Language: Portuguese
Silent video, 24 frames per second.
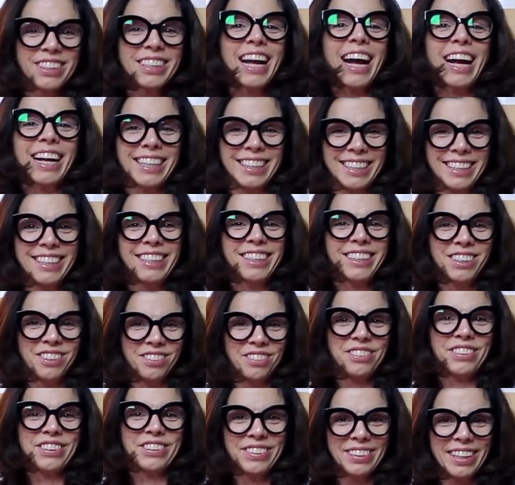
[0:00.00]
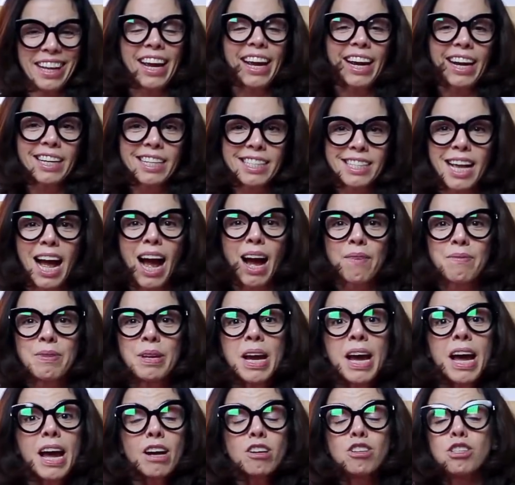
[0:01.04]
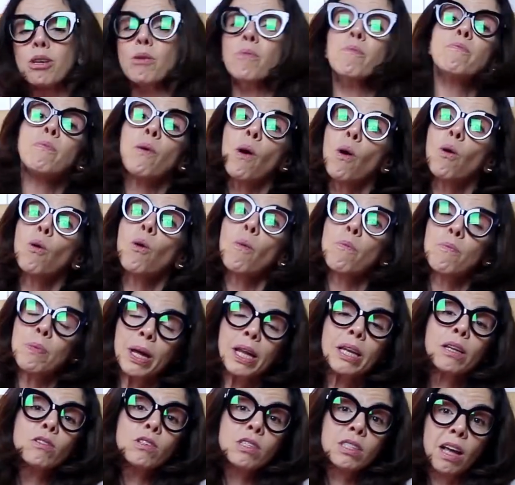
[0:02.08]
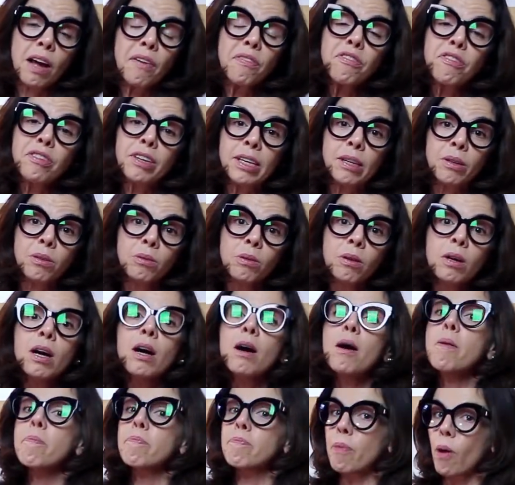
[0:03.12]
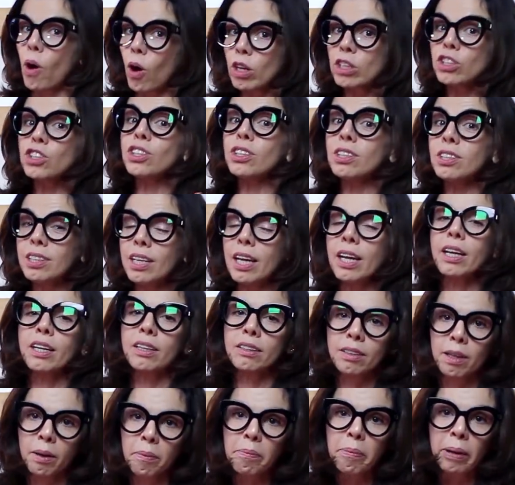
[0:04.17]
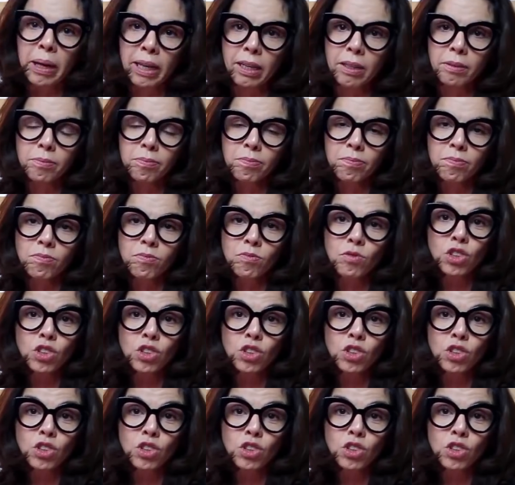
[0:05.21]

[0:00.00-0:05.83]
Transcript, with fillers: gostar de, de terra, sabe? Acho que um pouco pelo desafio. Pode ser também